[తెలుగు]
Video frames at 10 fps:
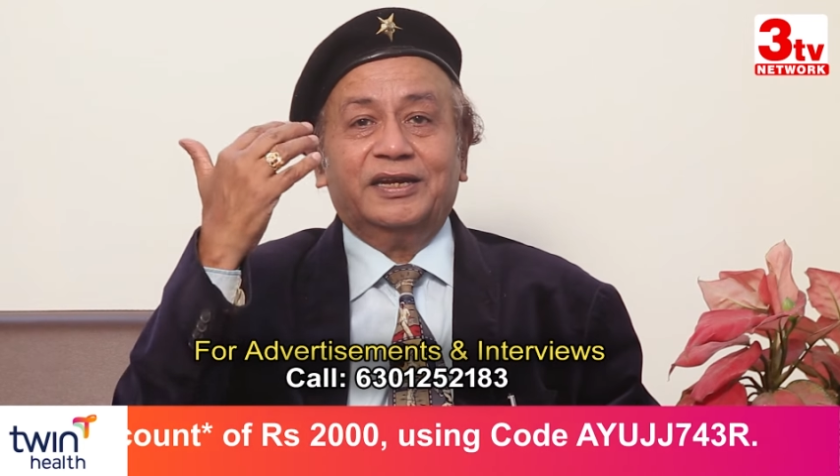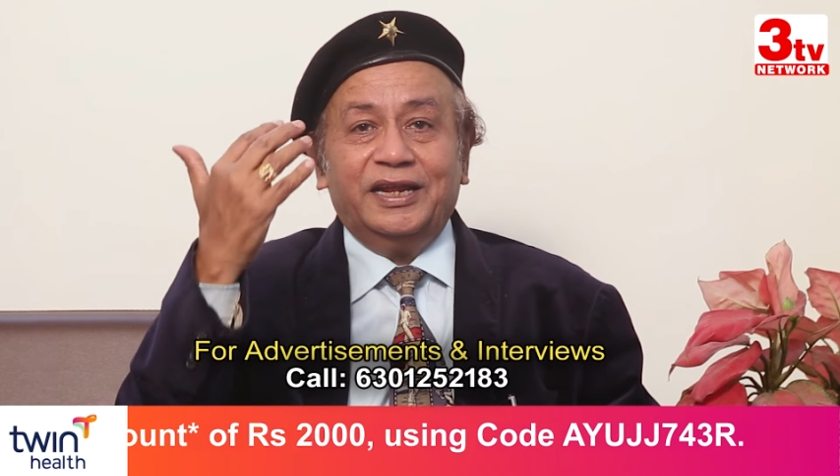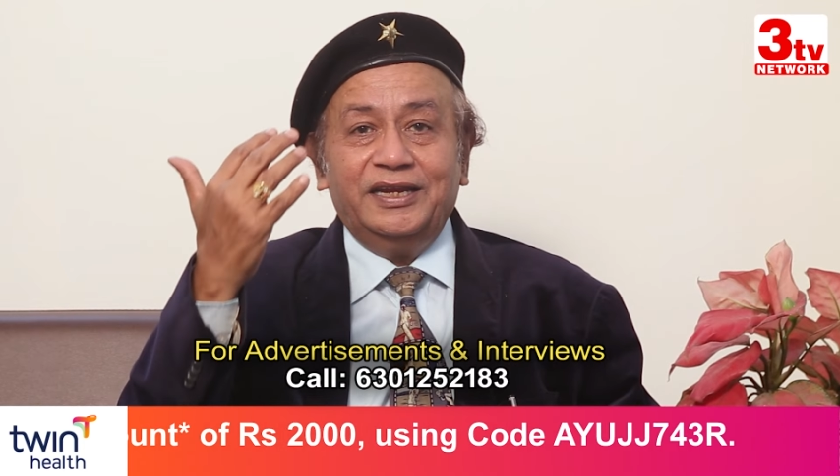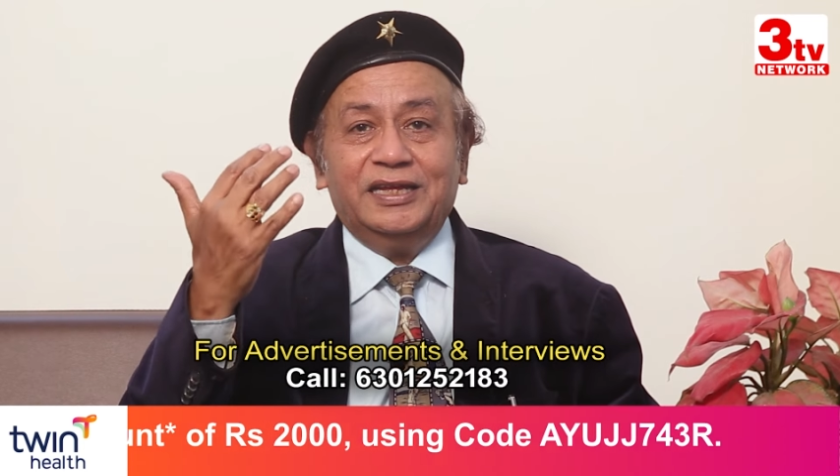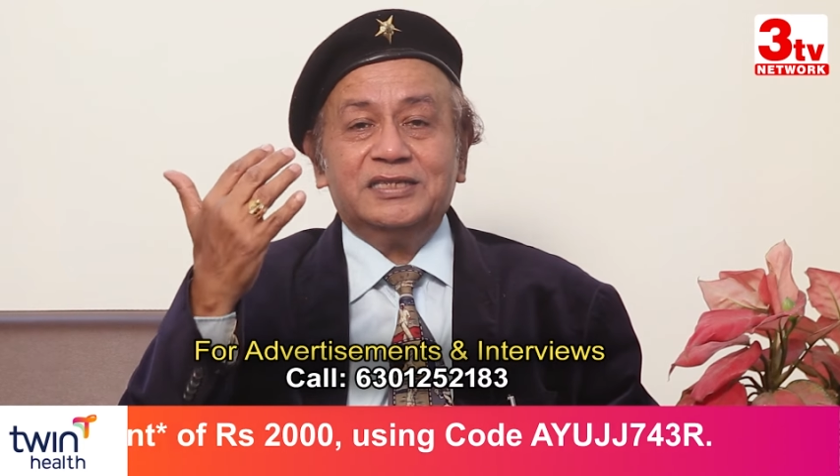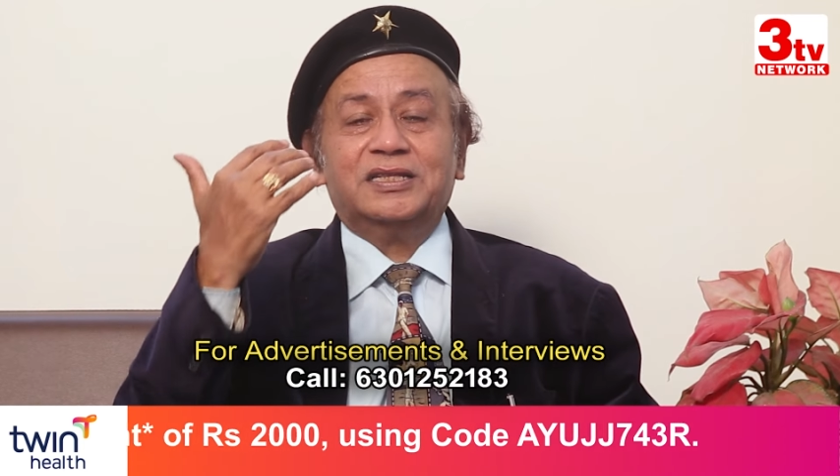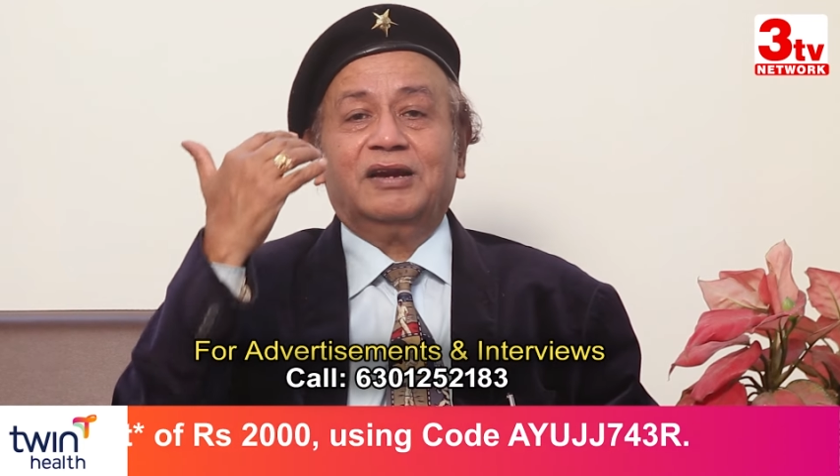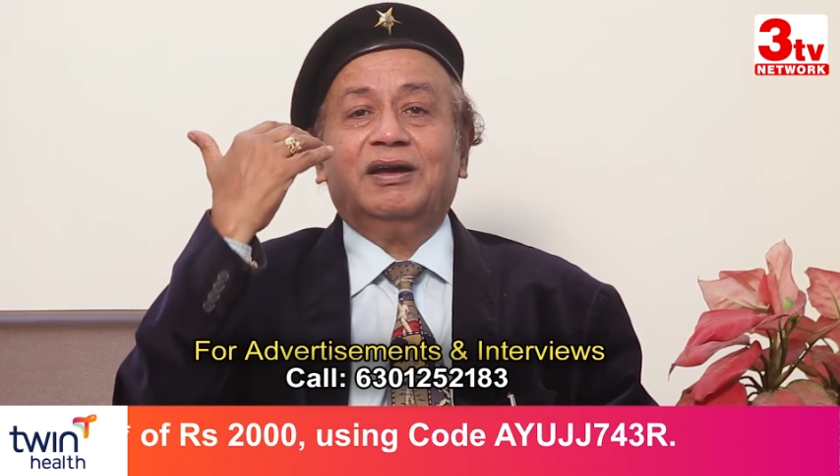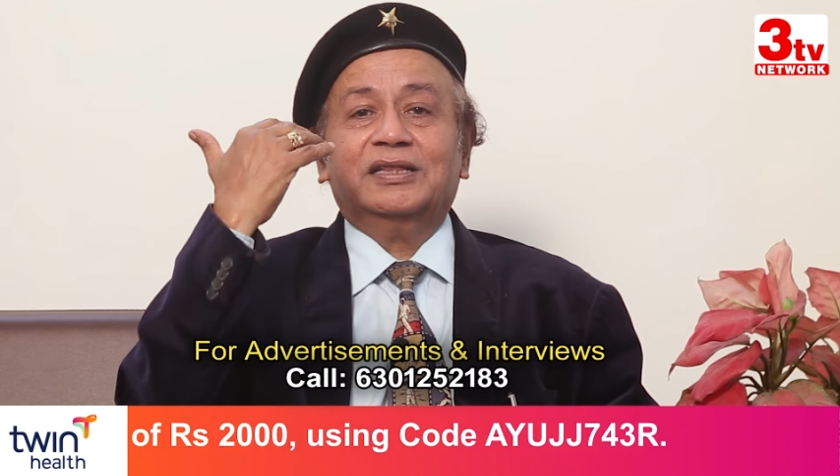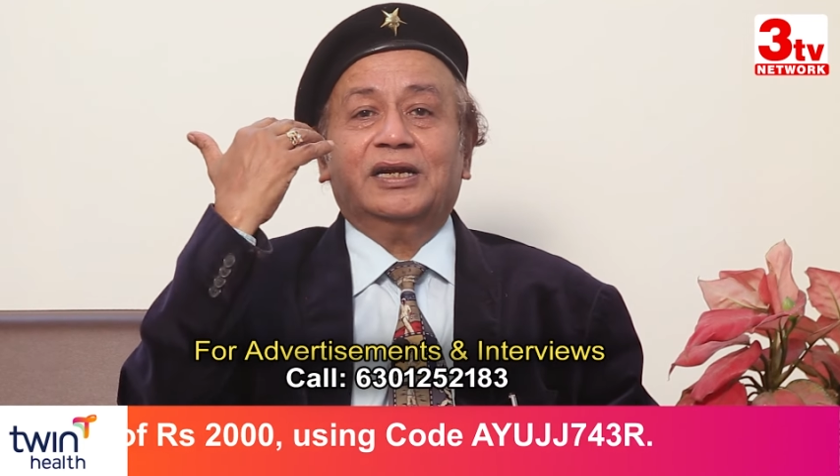టెన్ ఇయర్స్
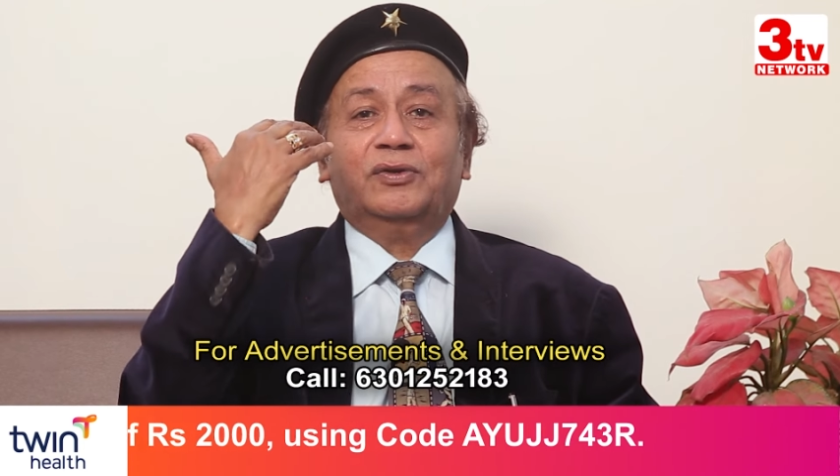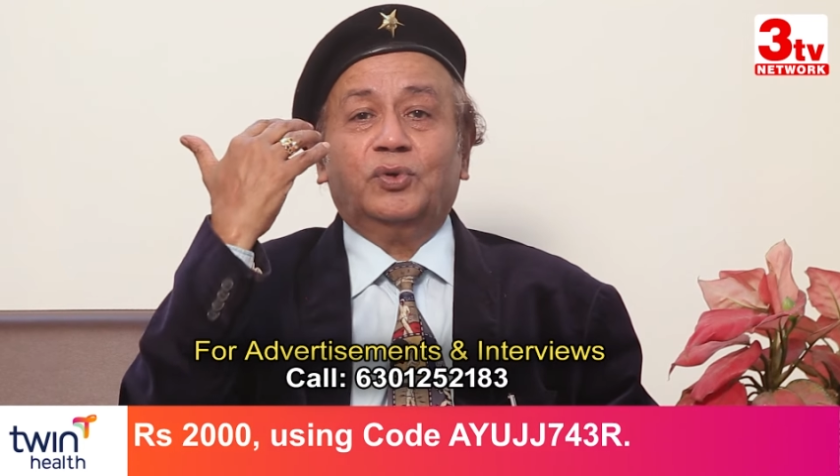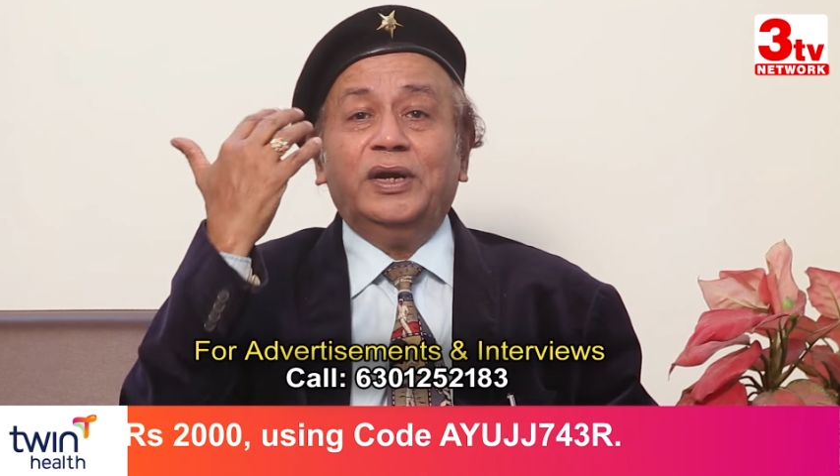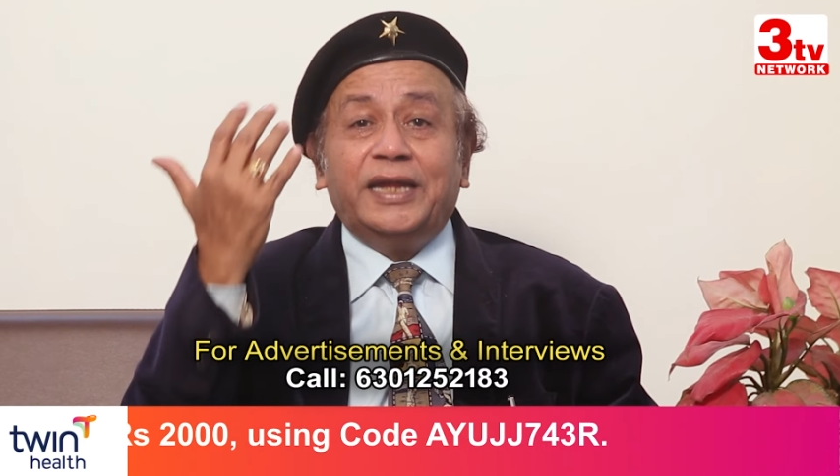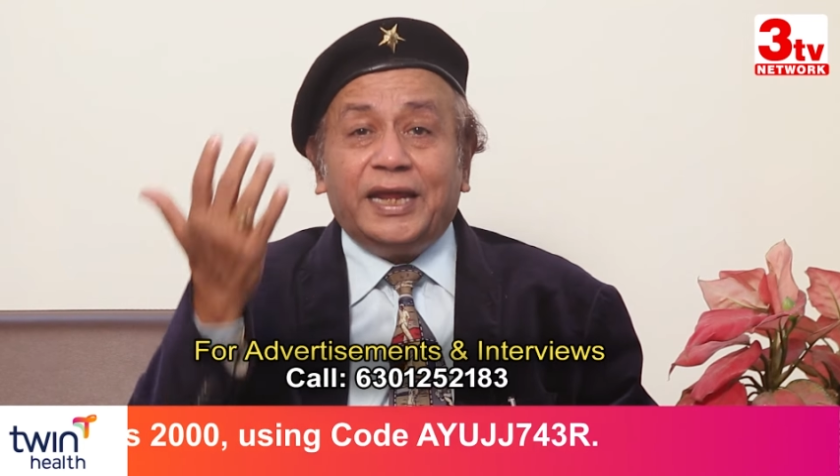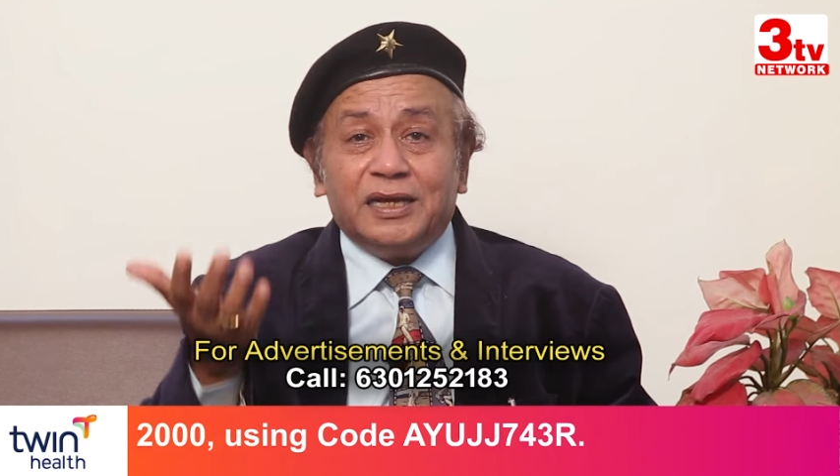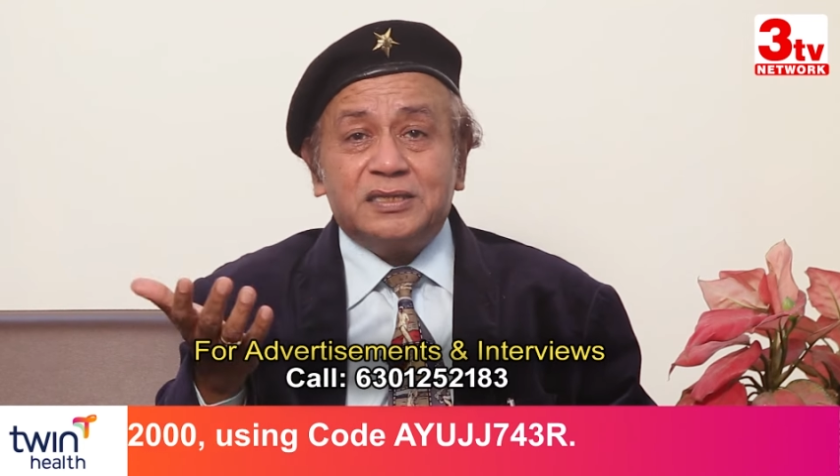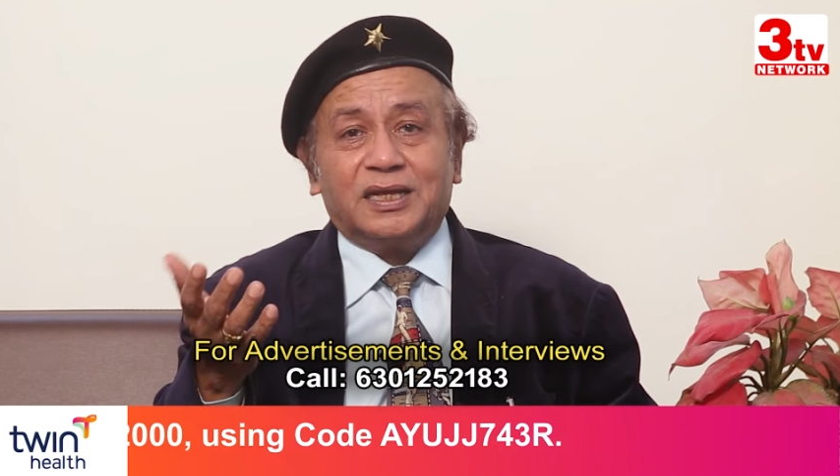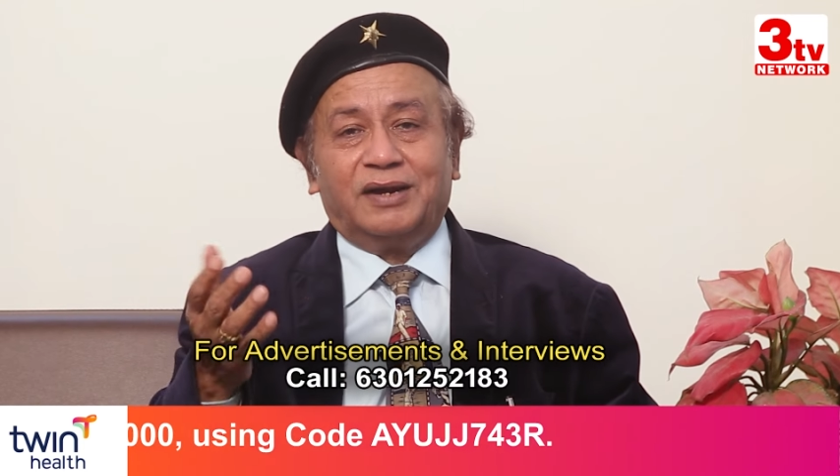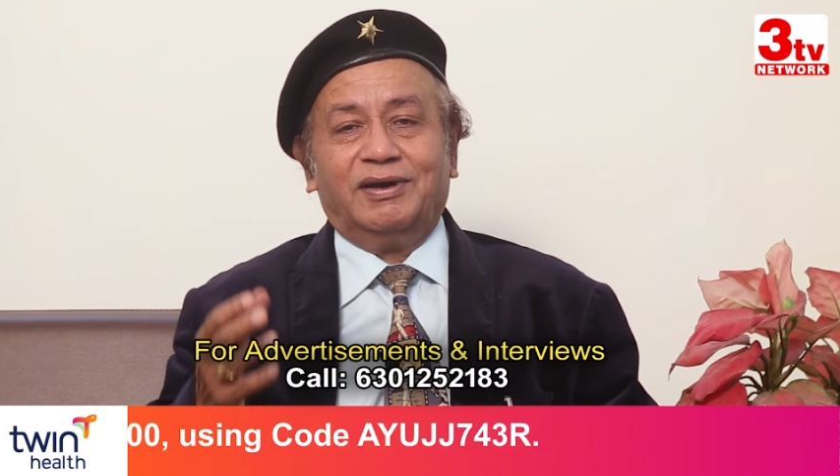తర్వాత ట్వంటీ
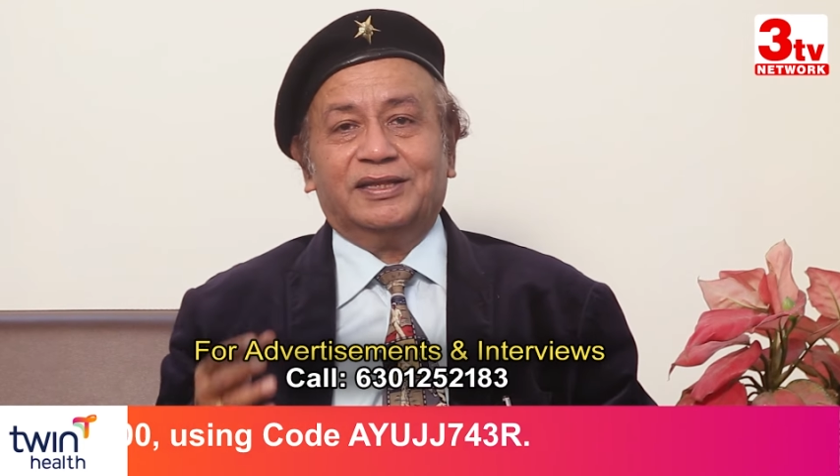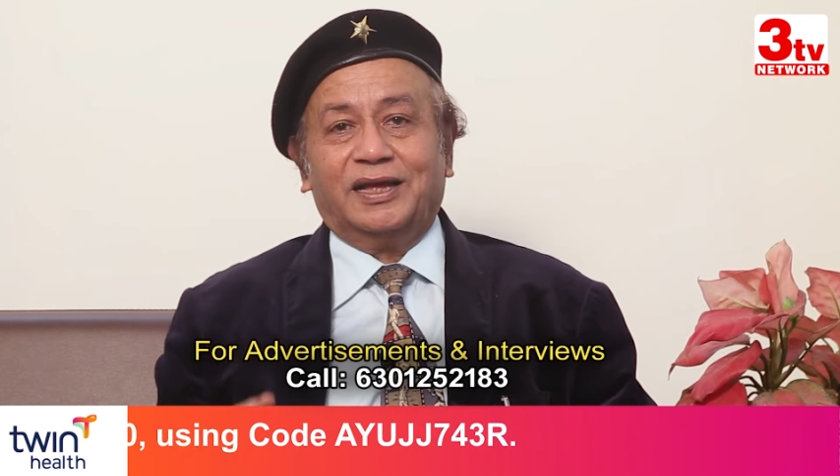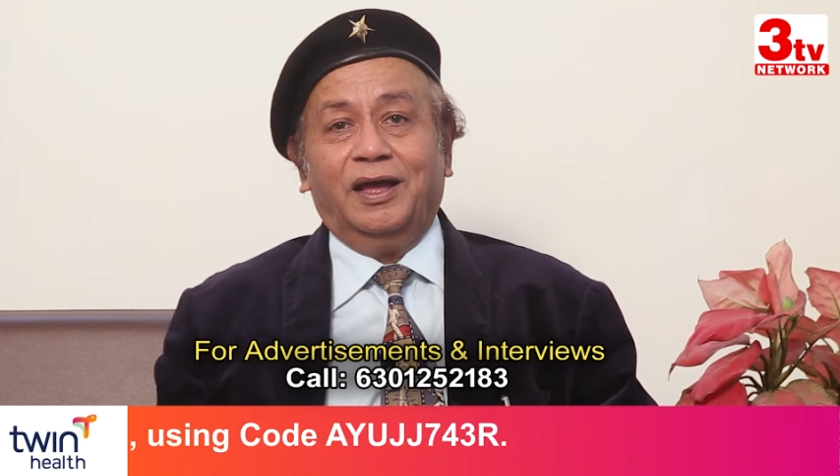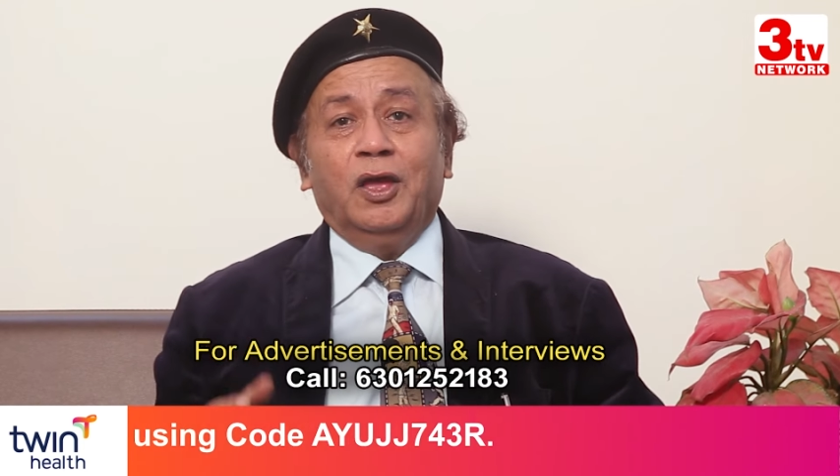ఇయర్స్ తర్వాత